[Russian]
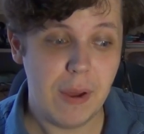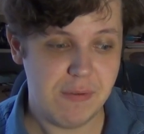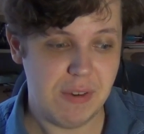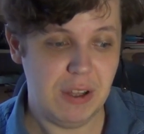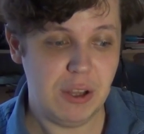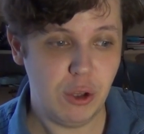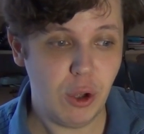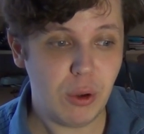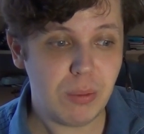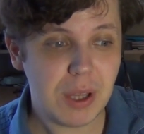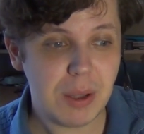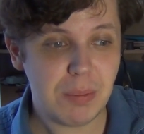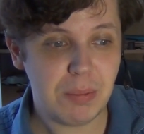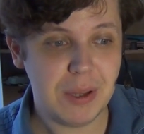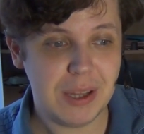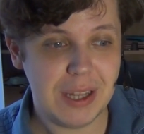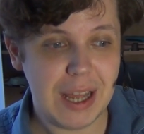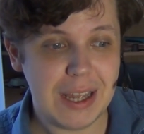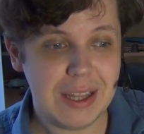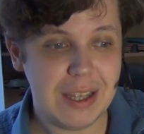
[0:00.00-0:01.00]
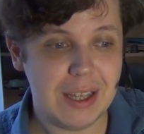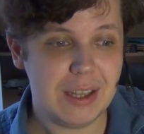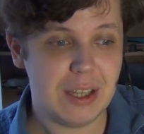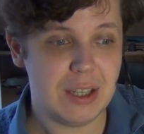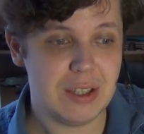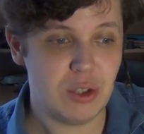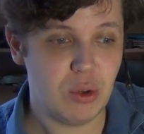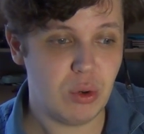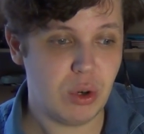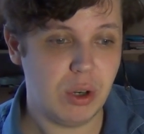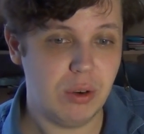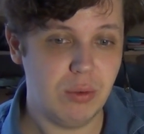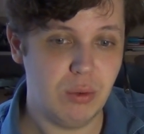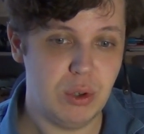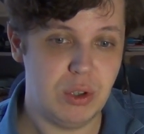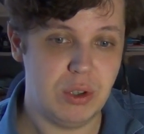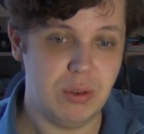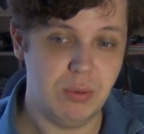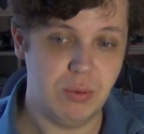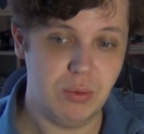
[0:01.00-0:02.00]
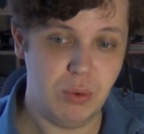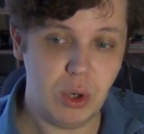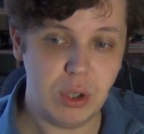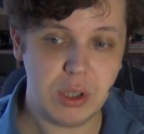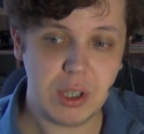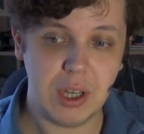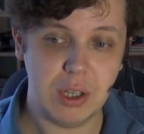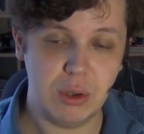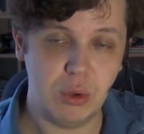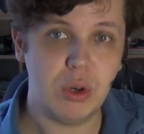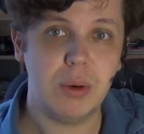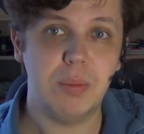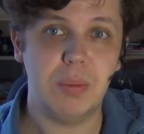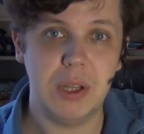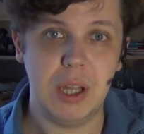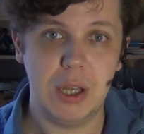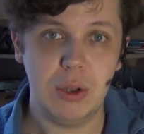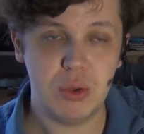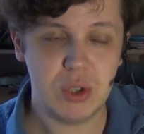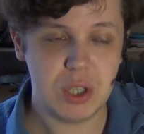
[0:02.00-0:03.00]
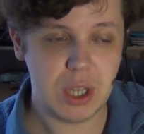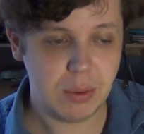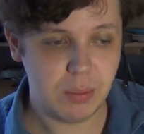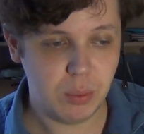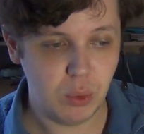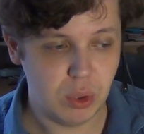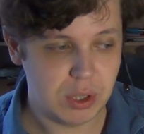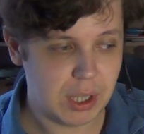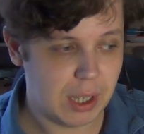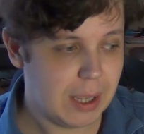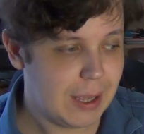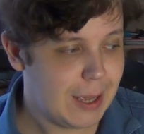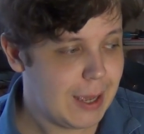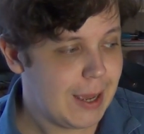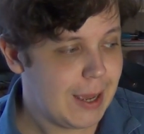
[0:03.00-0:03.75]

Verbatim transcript: Фантомное питание это 48 вольт, которые подаются от пульта.